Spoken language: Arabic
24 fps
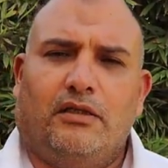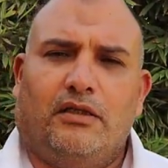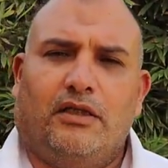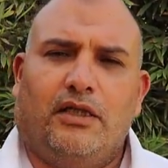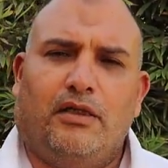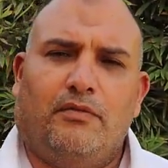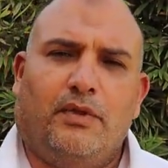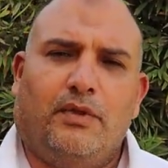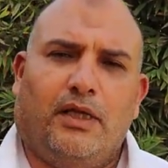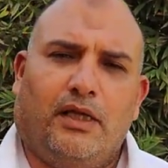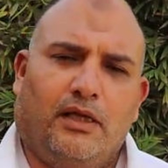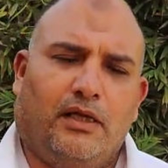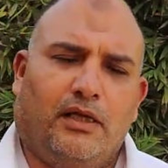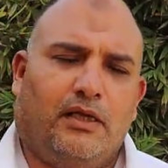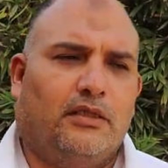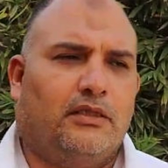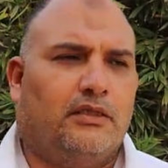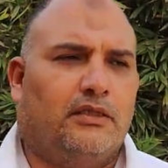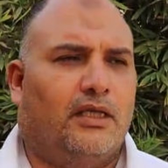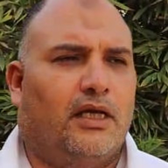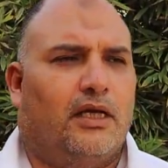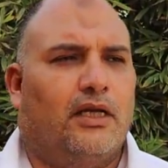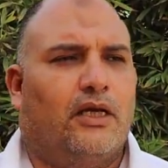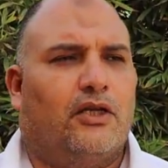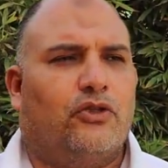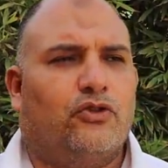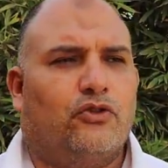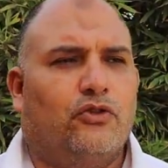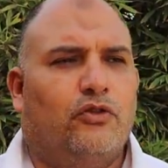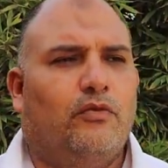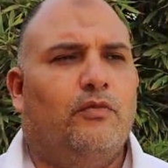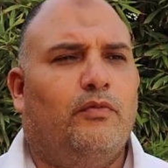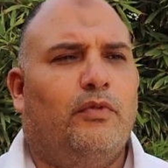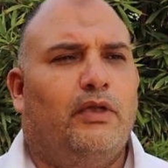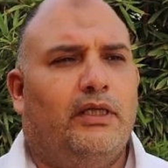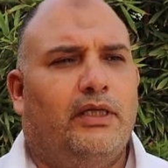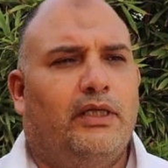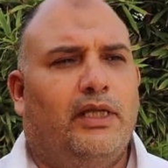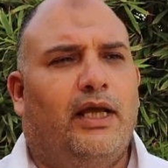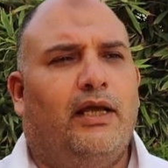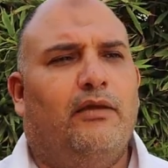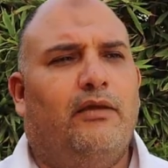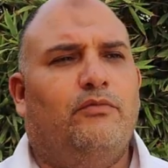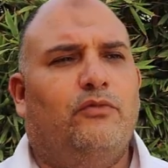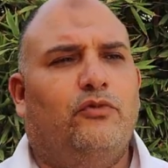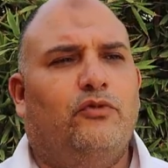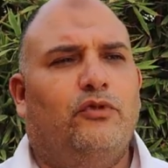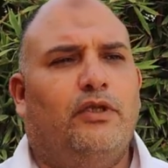كما ذكرتم
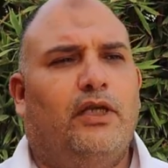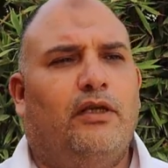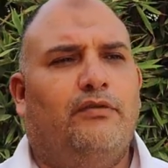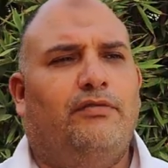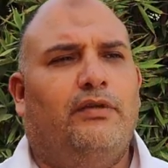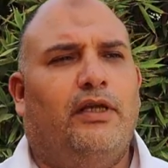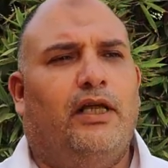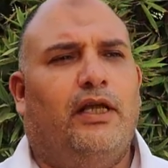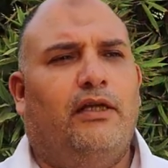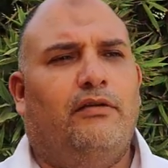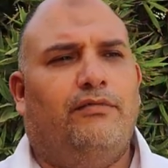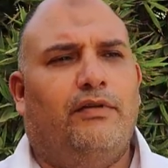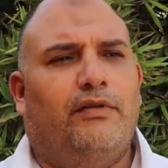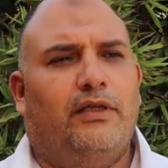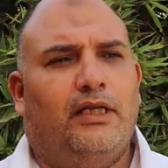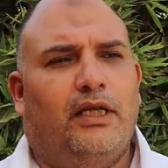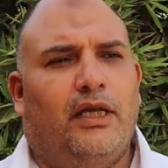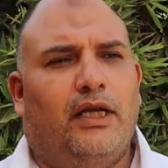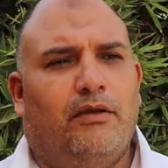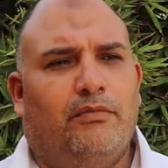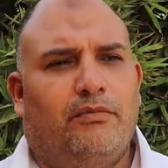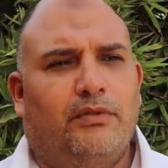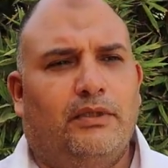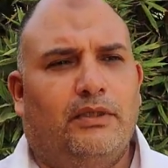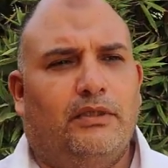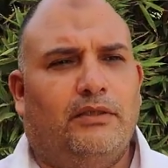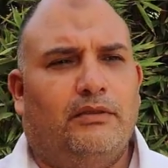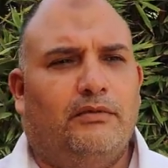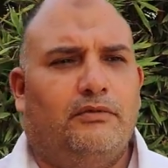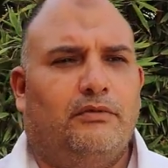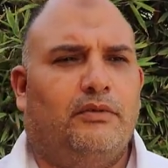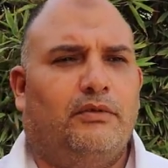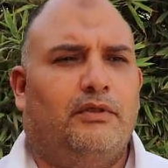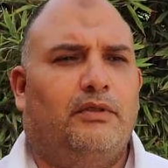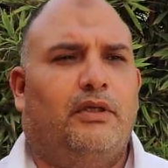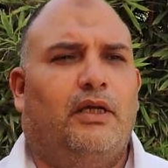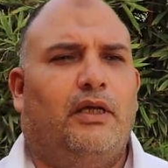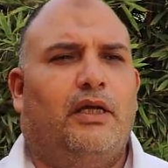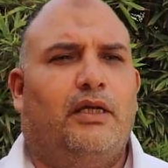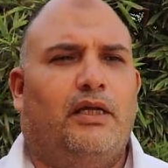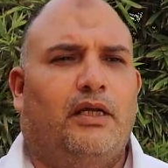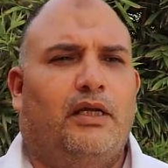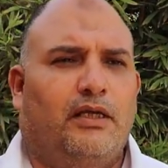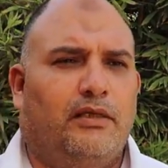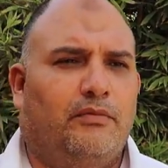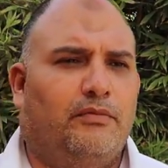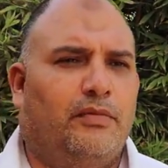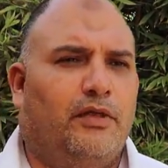نعم ادافع الفلاح
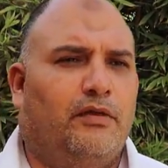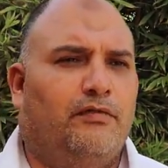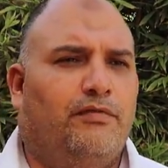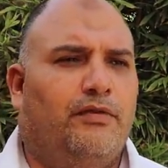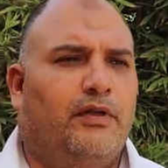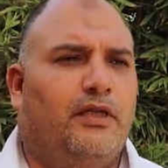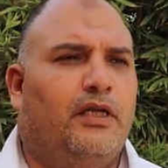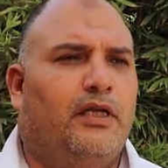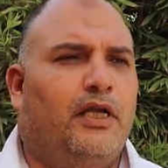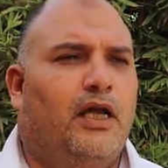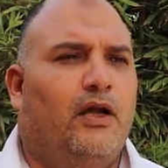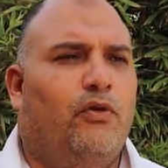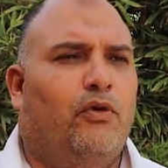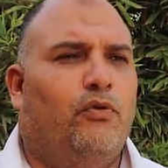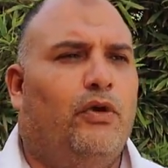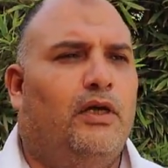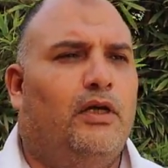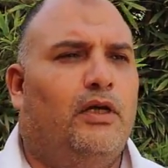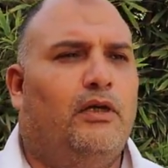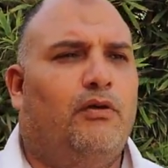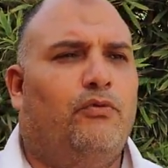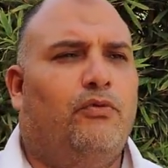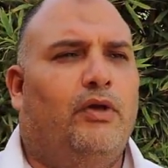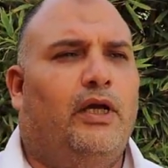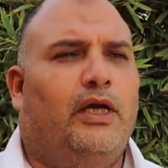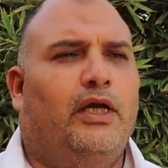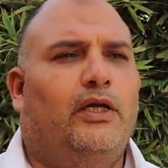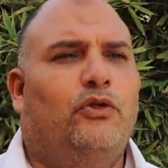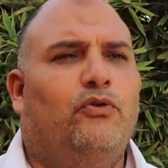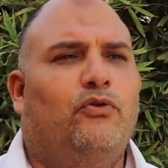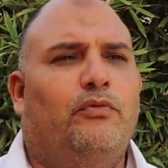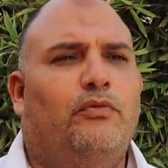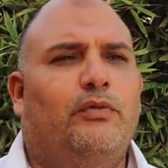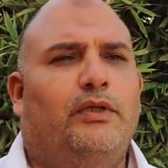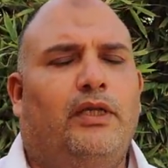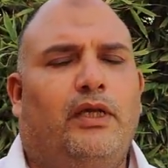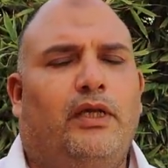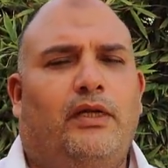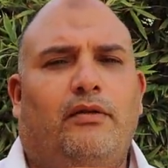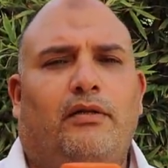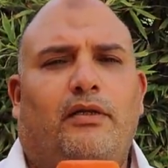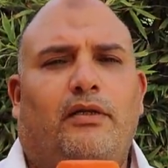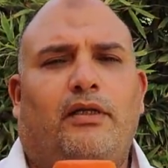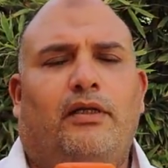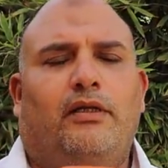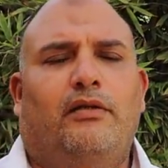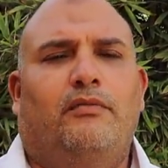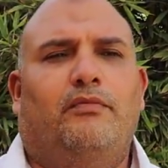انا ابن الفلاح وواحد من
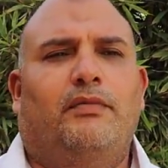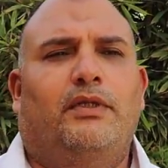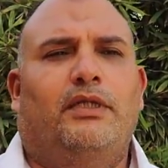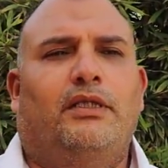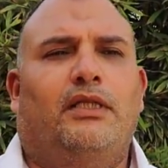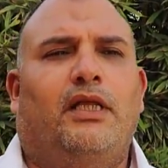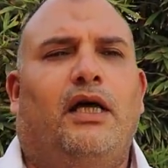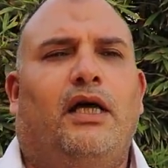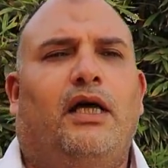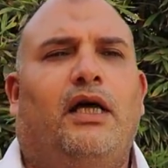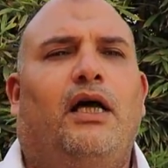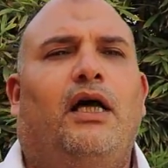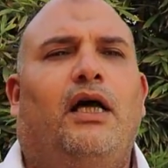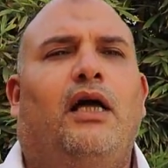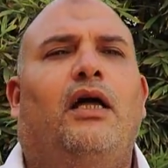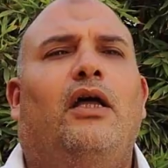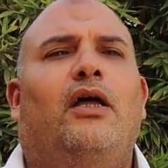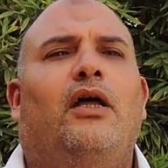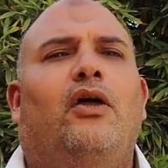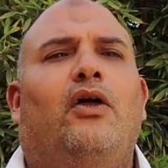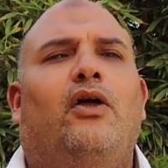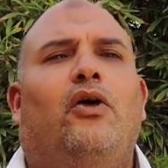المنطقه